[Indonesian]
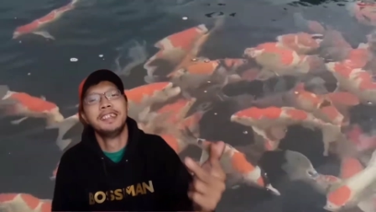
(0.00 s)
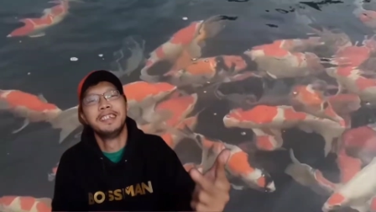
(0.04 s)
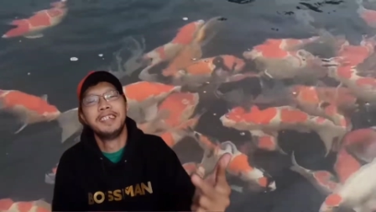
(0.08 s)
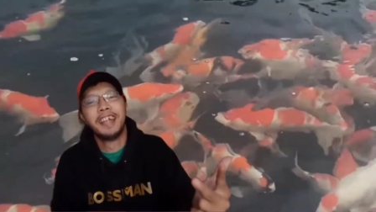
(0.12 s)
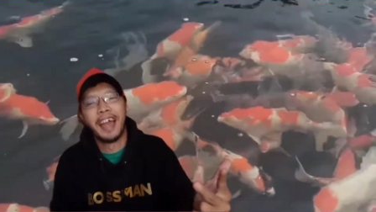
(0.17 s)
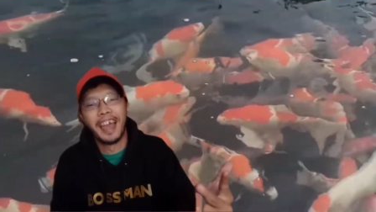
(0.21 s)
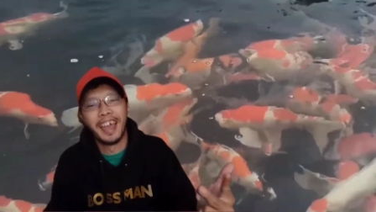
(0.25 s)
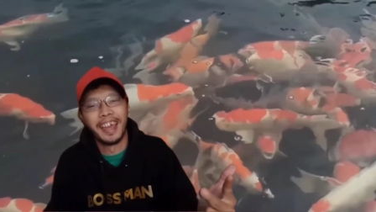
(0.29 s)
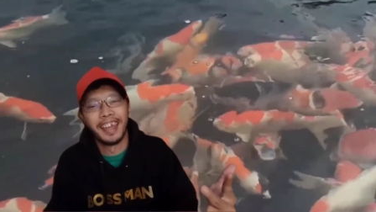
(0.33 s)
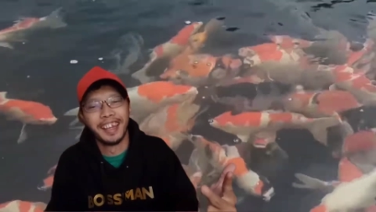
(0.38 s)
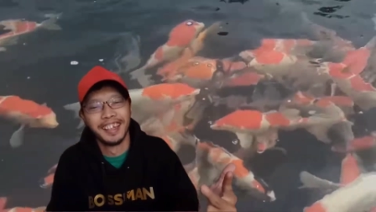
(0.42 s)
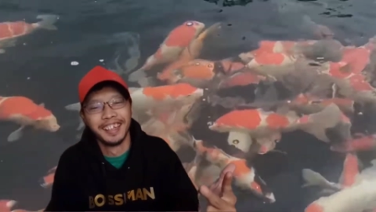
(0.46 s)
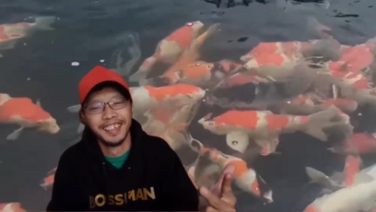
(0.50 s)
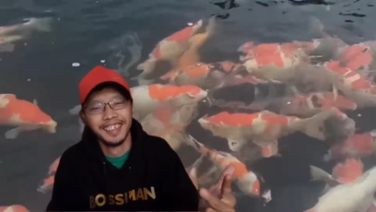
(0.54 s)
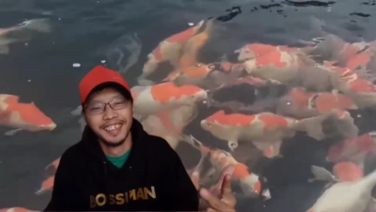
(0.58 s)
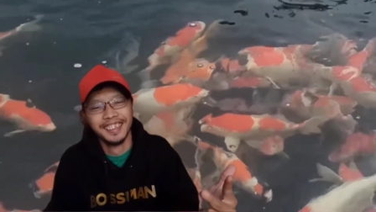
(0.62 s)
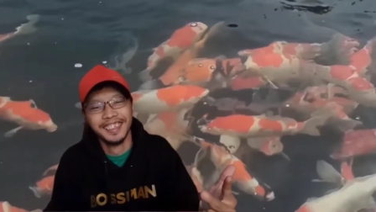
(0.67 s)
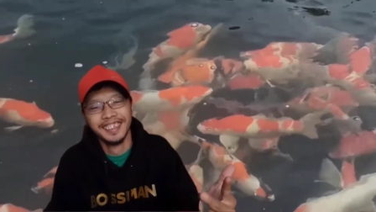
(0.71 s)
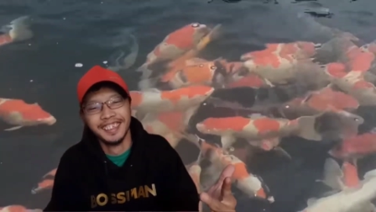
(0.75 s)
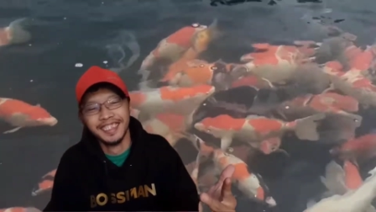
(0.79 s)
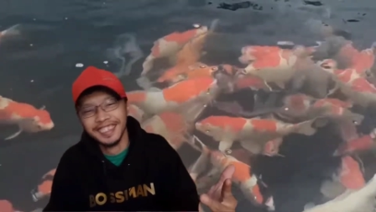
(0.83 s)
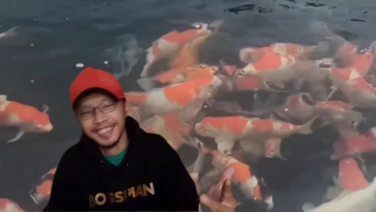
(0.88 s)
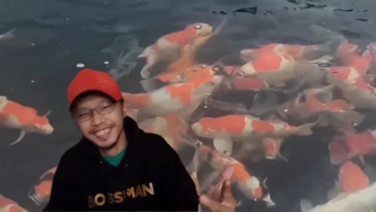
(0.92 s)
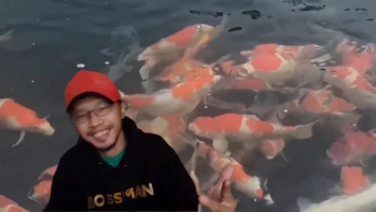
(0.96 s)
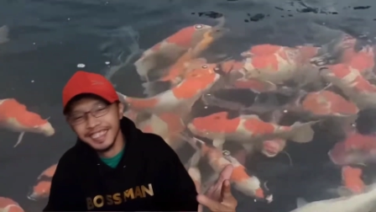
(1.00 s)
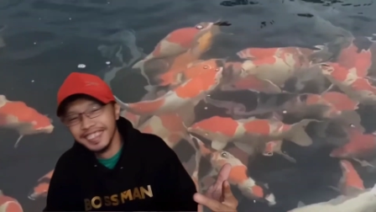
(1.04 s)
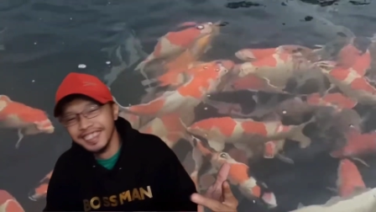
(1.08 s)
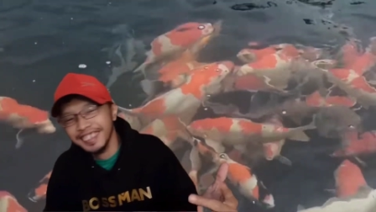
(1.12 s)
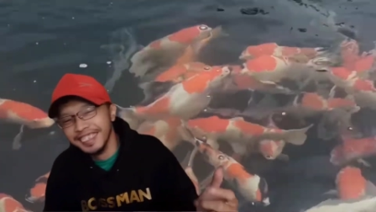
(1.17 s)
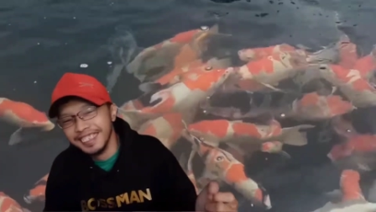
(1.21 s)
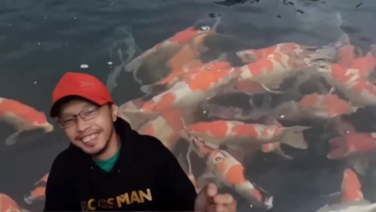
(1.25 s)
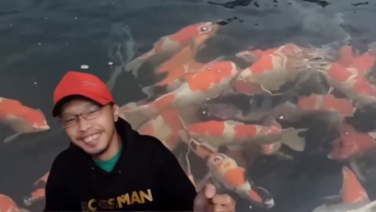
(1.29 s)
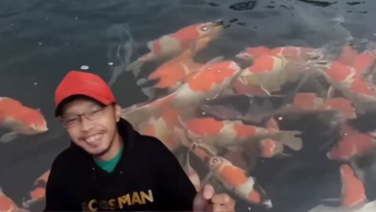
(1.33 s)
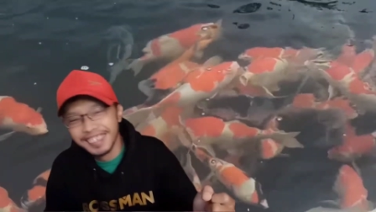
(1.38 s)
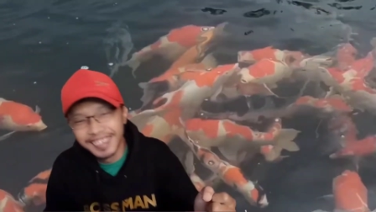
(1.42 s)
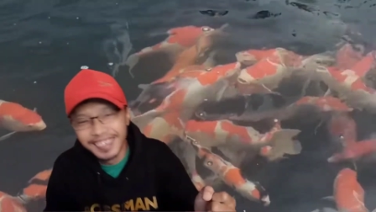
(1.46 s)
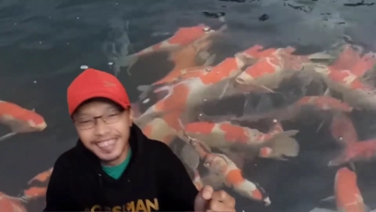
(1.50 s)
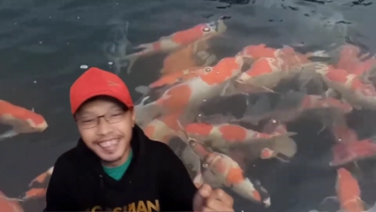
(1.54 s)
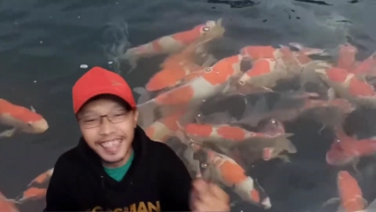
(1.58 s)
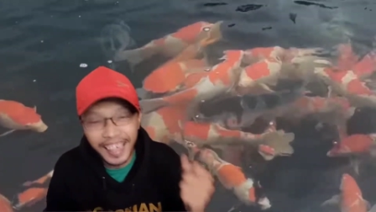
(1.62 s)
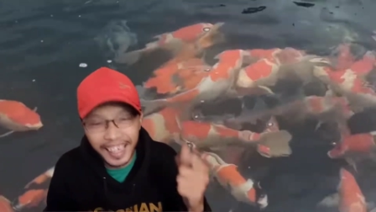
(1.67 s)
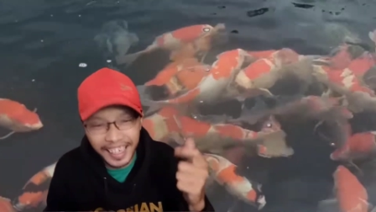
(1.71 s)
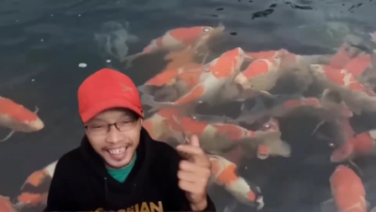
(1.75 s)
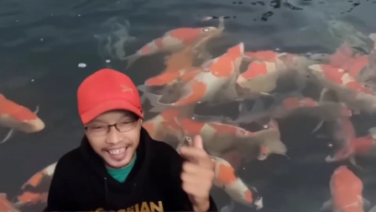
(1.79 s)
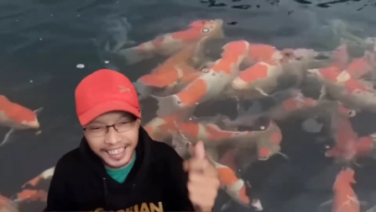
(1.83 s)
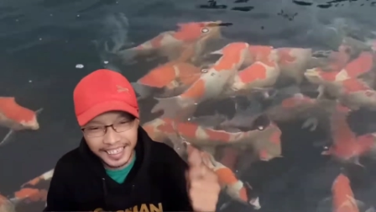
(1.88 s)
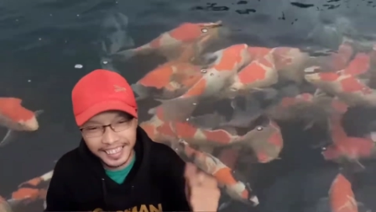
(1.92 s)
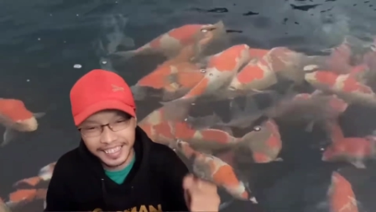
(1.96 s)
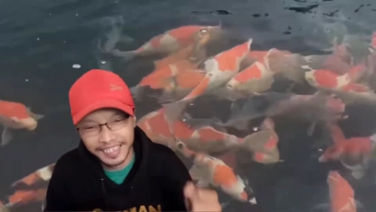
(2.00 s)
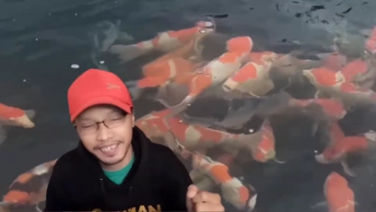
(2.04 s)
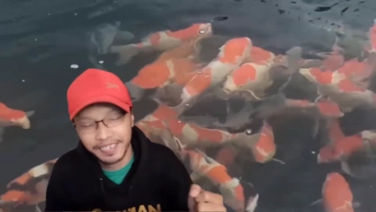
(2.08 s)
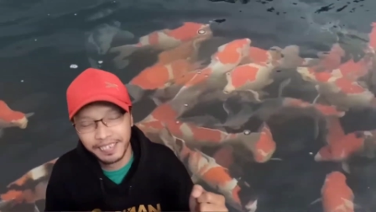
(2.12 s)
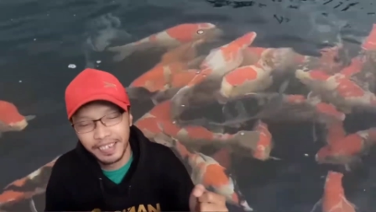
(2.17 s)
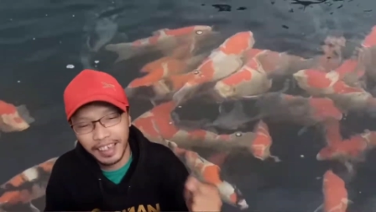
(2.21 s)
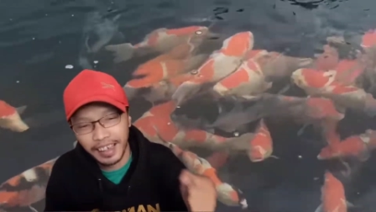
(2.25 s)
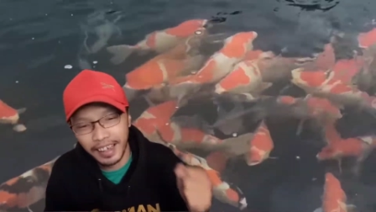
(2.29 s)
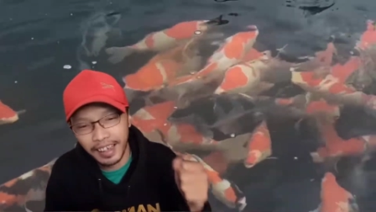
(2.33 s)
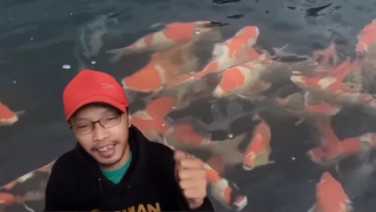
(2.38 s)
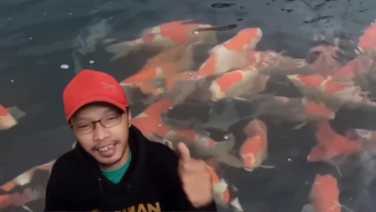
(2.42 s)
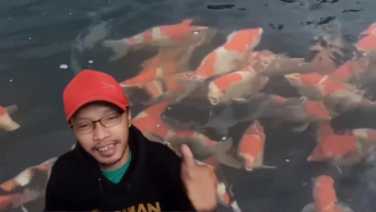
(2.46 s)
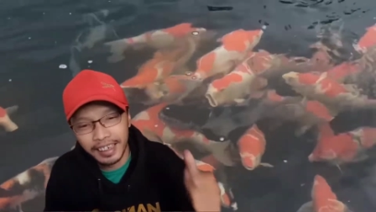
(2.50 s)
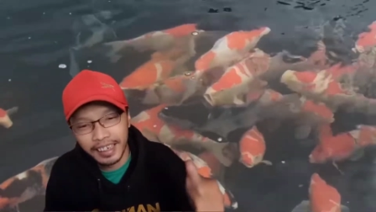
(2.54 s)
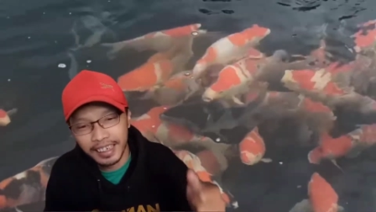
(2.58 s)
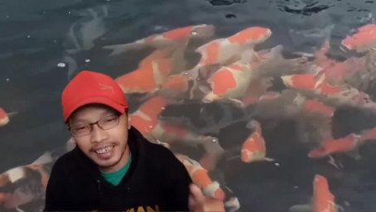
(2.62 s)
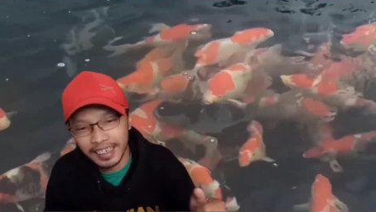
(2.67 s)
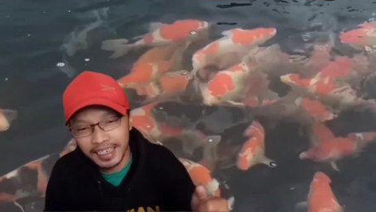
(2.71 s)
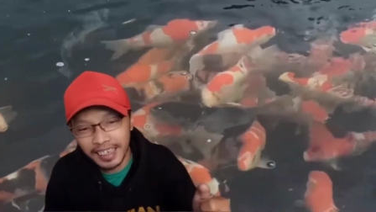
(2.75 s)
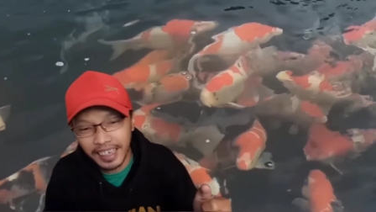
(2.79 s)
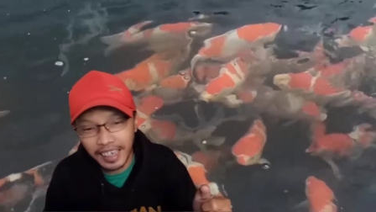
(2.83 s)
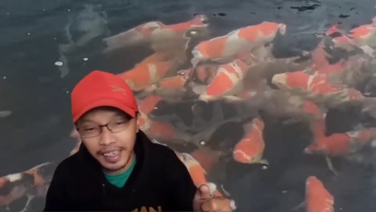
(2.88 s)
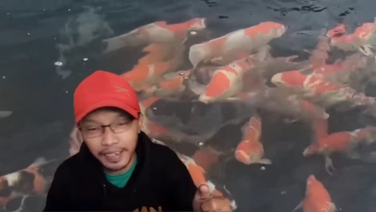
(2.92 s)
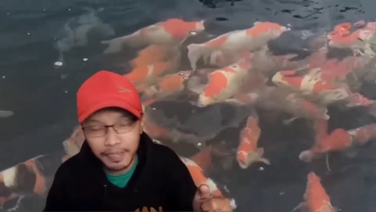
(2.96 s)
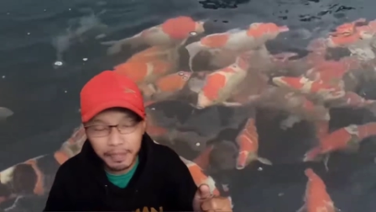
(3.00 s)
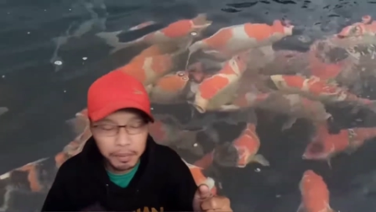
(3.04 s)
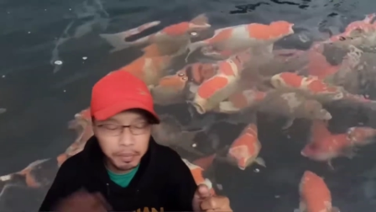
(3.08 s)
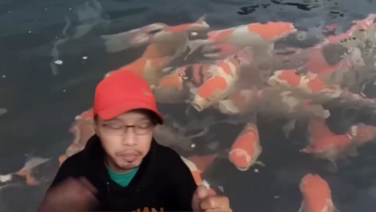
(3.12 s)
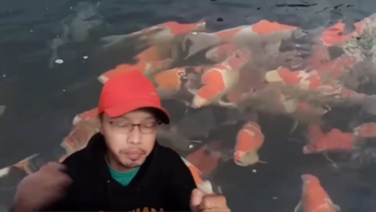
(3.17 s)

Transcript: diet diet ya diet